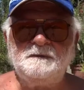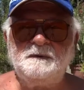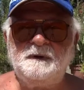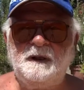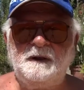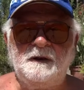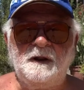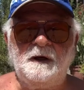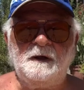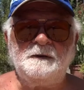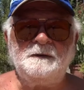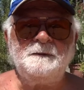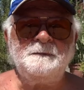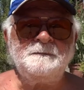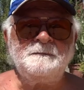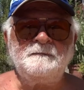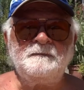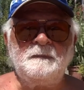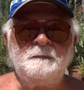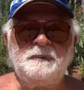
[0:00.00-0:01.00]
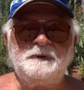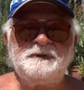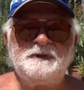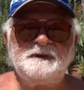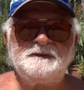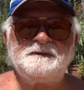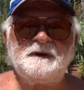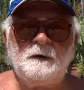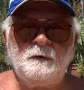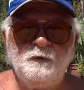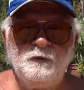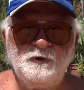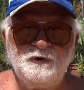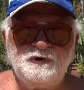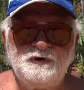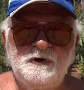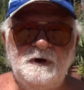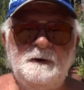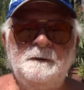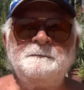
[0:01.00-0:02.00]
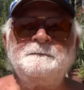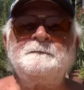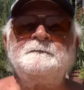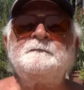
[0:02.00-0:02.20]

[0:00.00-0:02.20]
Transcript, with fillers: nem nada. Para ter saúde, né?